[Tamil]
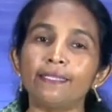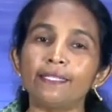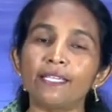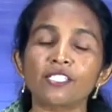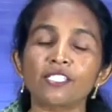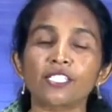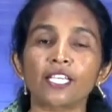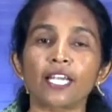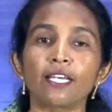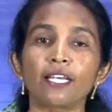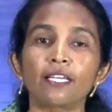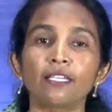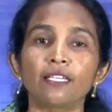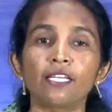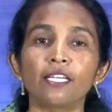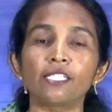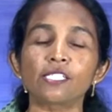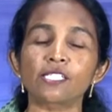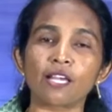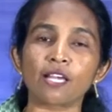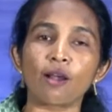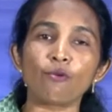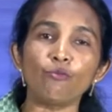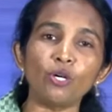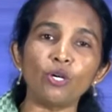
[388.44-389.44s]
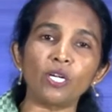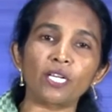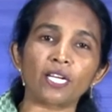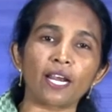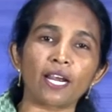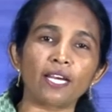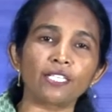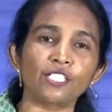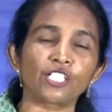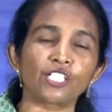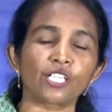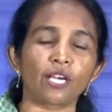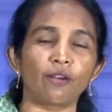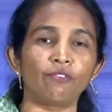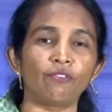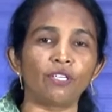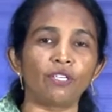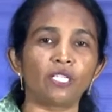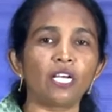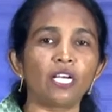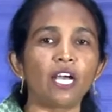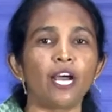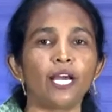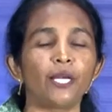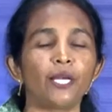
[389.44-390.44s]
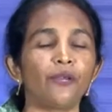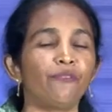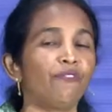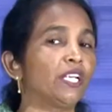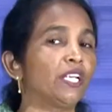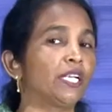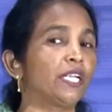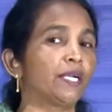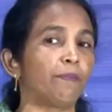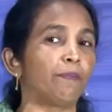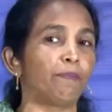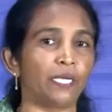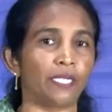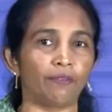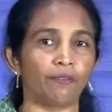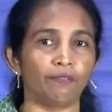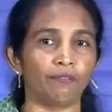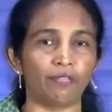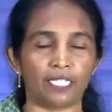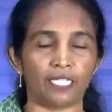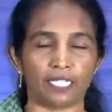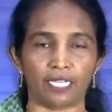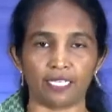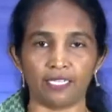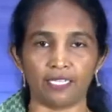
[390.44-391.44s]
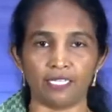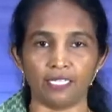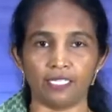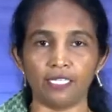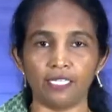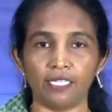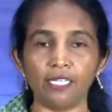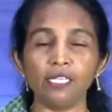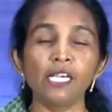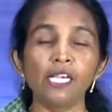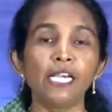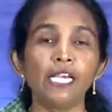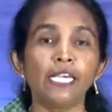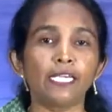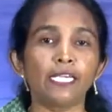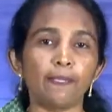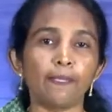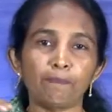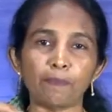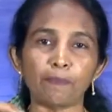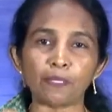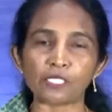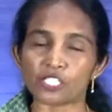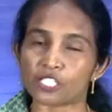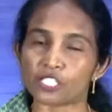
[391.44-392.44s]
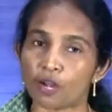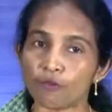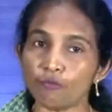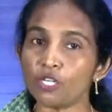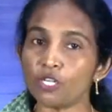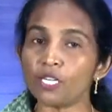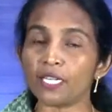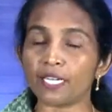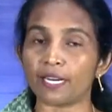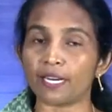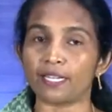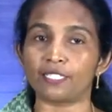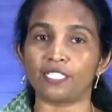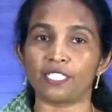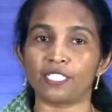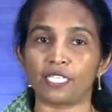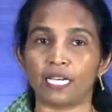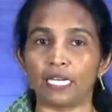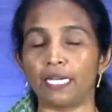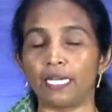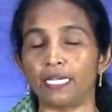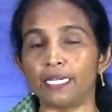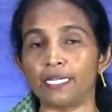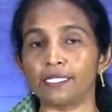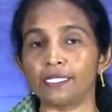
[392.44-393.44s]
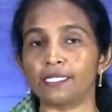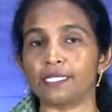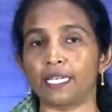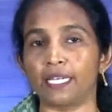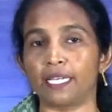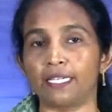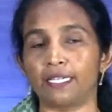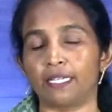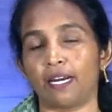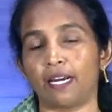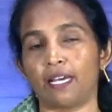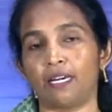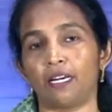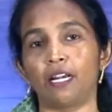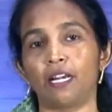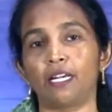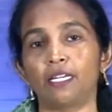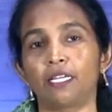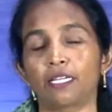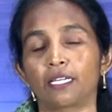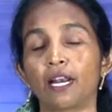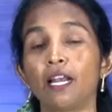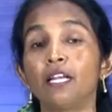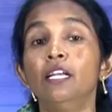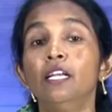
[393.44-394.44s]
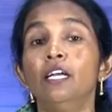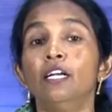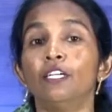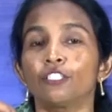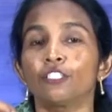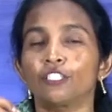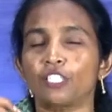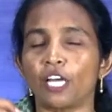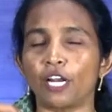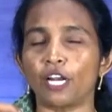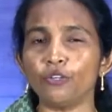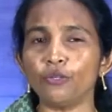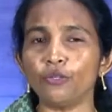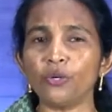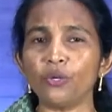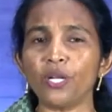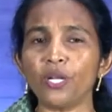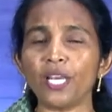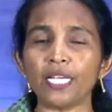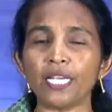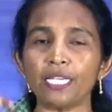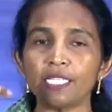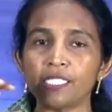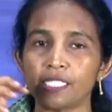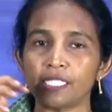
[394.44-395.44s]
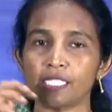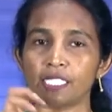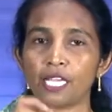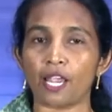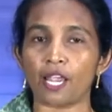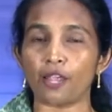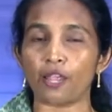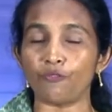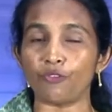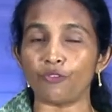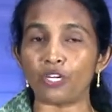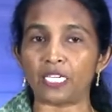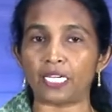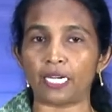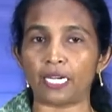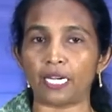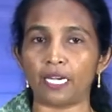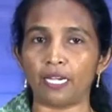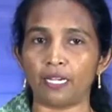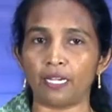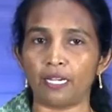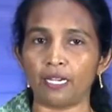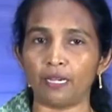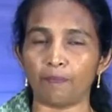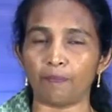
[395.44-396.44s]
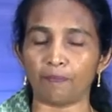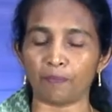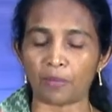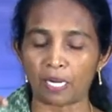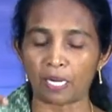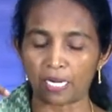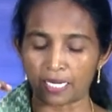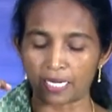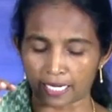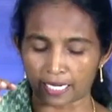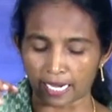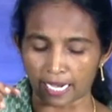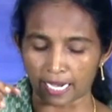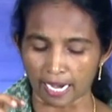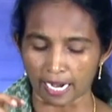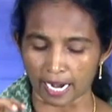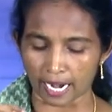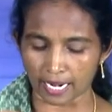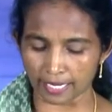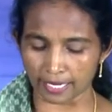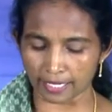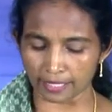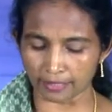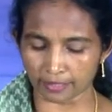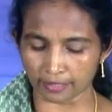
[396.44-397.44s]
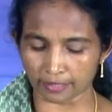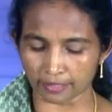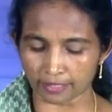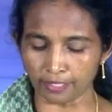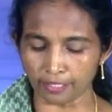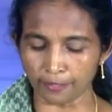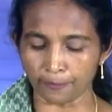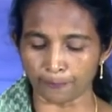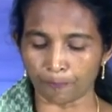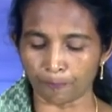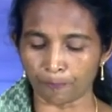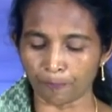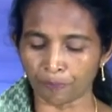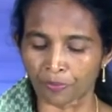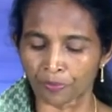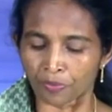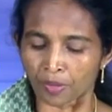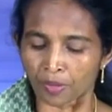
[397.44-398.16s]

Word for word: இந்த செய்தி சவுல் ராஜாவுக்கு அறிவிக்கப்பட்டு விட்டது இப்போ சவுல் ராஜா என்ன செய்கிறார் என்றால் தன்னுடைய சேவகரில் பலரை அழைத்து